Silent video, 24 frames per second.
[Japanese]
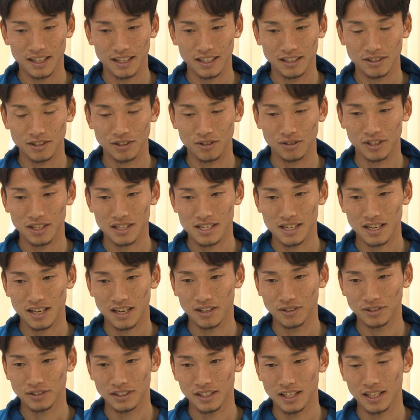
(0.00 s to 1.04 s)
いくような
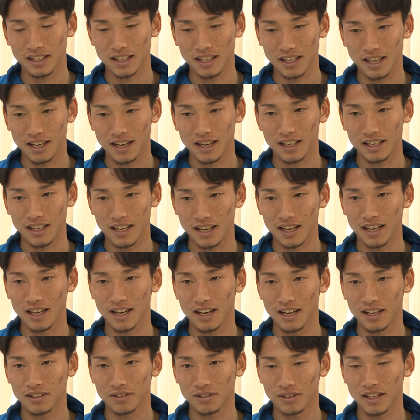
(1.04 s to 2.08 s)
力をつけていかなきゃいけ
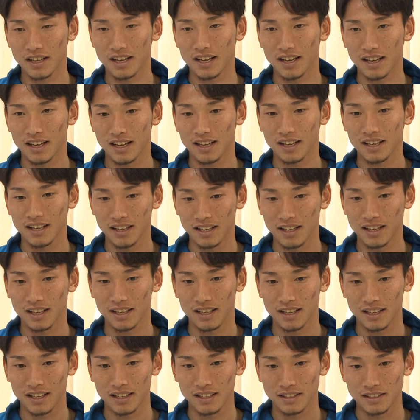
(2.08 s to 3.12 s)
ないので、
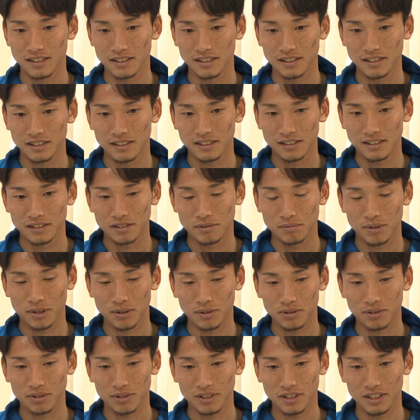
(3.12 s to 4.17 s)
まあ、
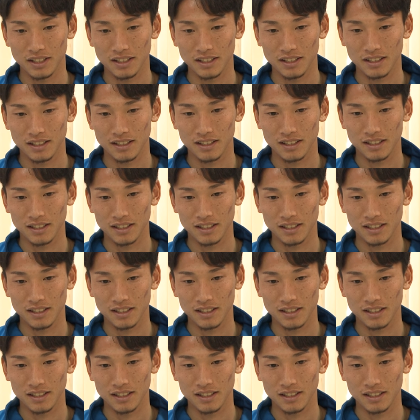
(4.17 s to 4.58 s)
本当に